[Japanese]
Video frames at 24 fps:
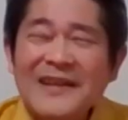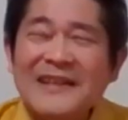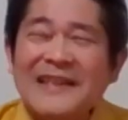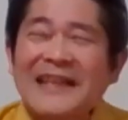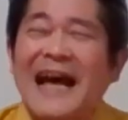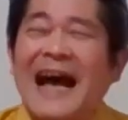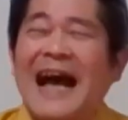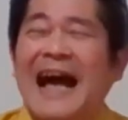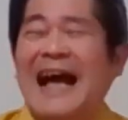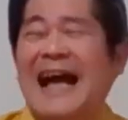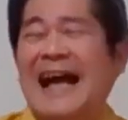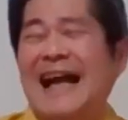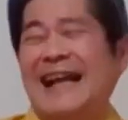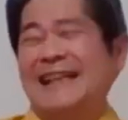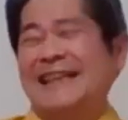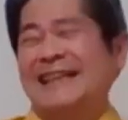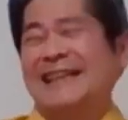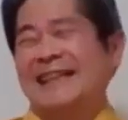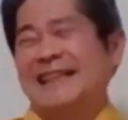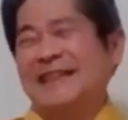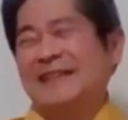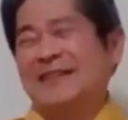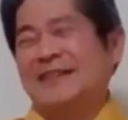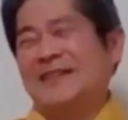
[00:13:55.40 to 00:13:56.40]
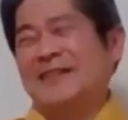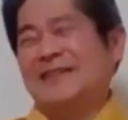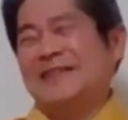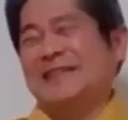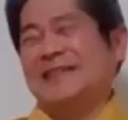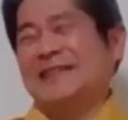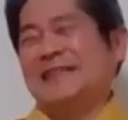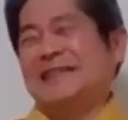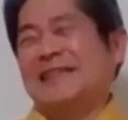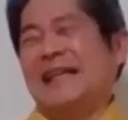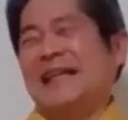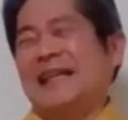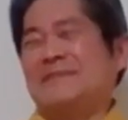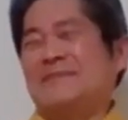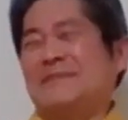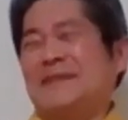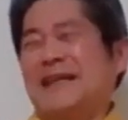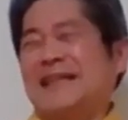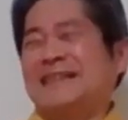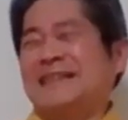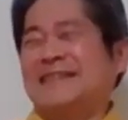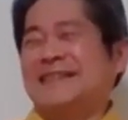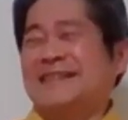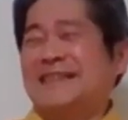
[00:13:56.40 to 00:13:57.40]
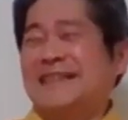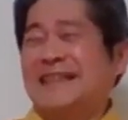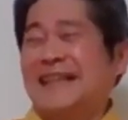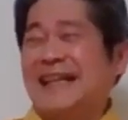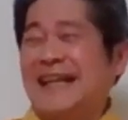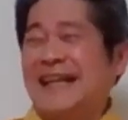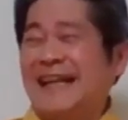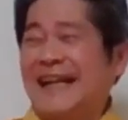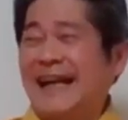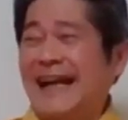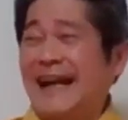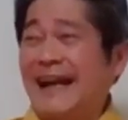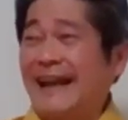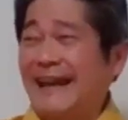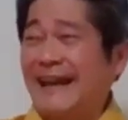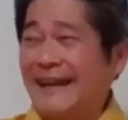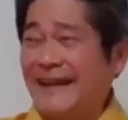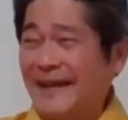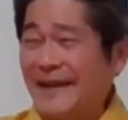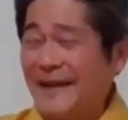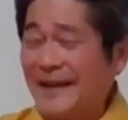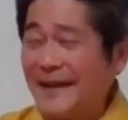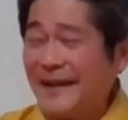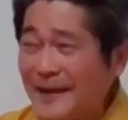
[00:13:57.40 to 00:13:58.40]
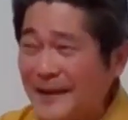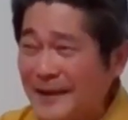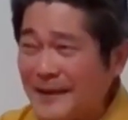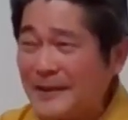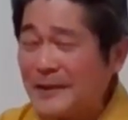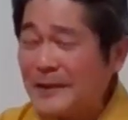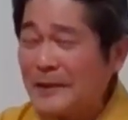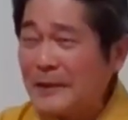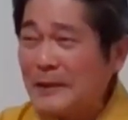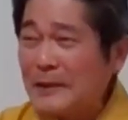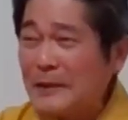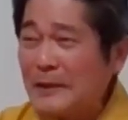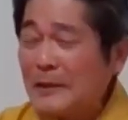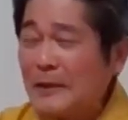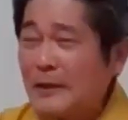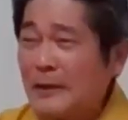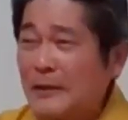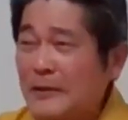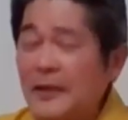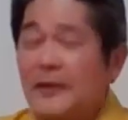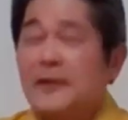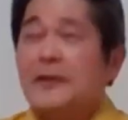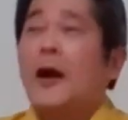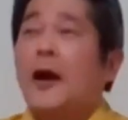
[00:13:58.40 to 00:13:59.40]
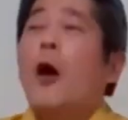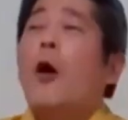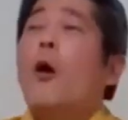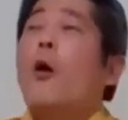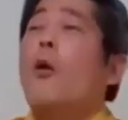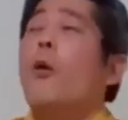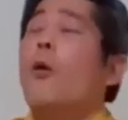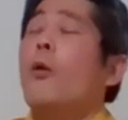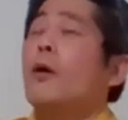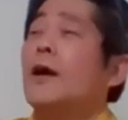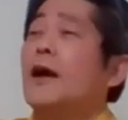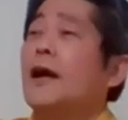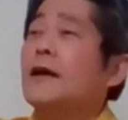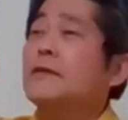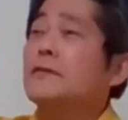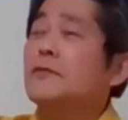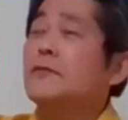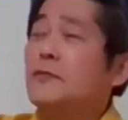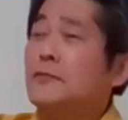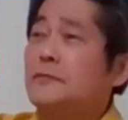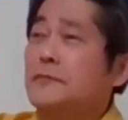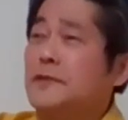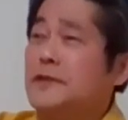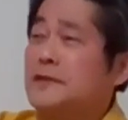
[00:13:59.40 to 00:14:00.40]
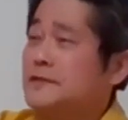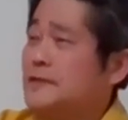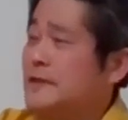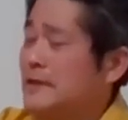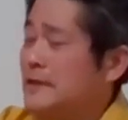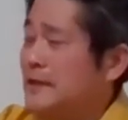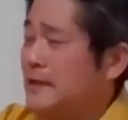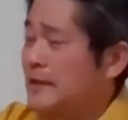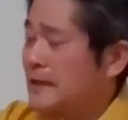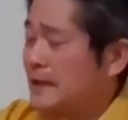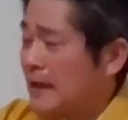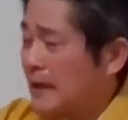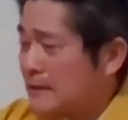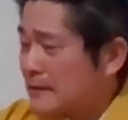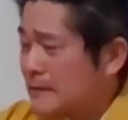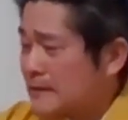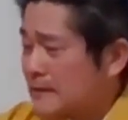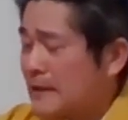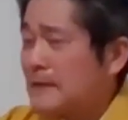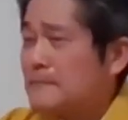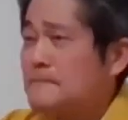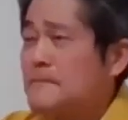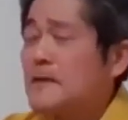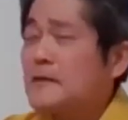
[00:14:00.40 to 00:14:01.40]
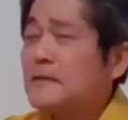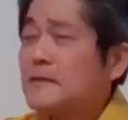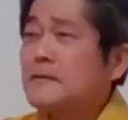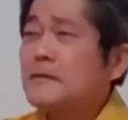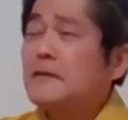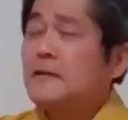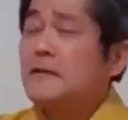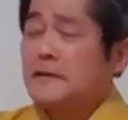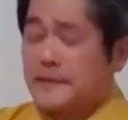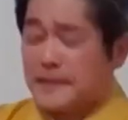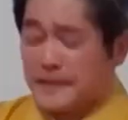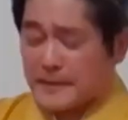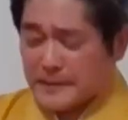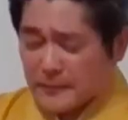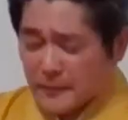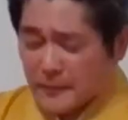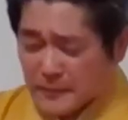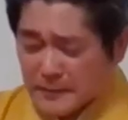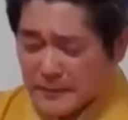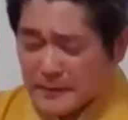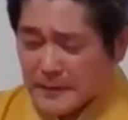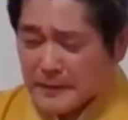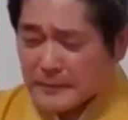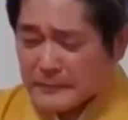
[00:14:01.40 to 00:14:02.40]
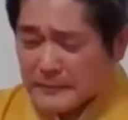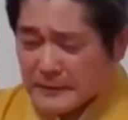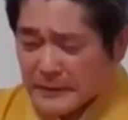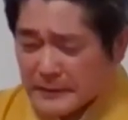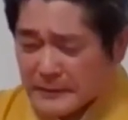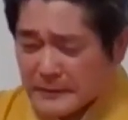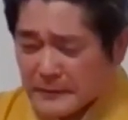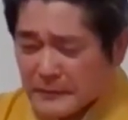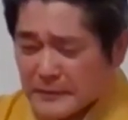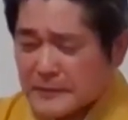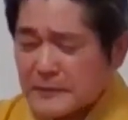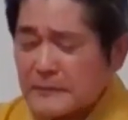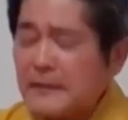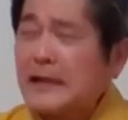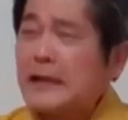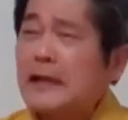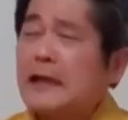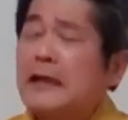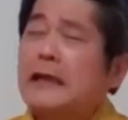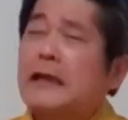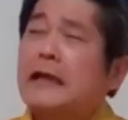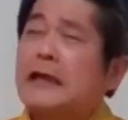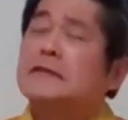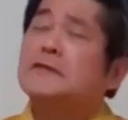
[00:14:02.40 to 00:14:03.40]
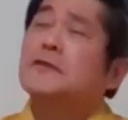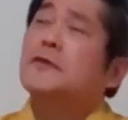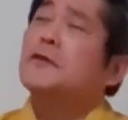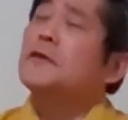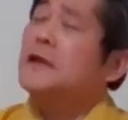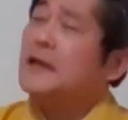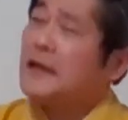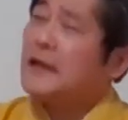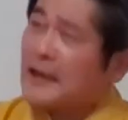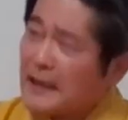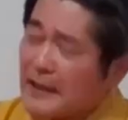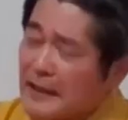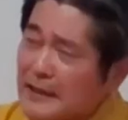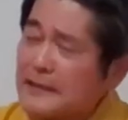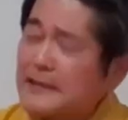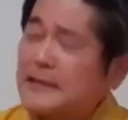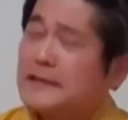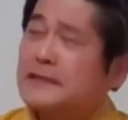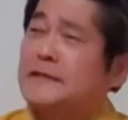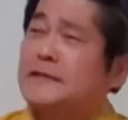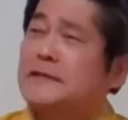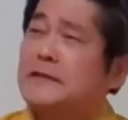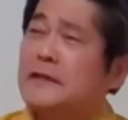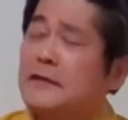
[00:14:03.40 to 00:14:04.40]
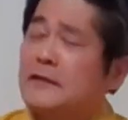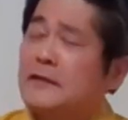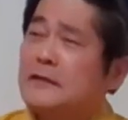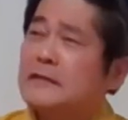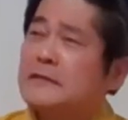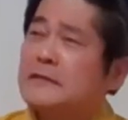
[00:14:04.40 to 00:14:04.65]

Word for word: 何をおっしゃいますやら、えーいやいや、他の店で買ったものを引き取ってくれと言われりゃ、それはあれですよ。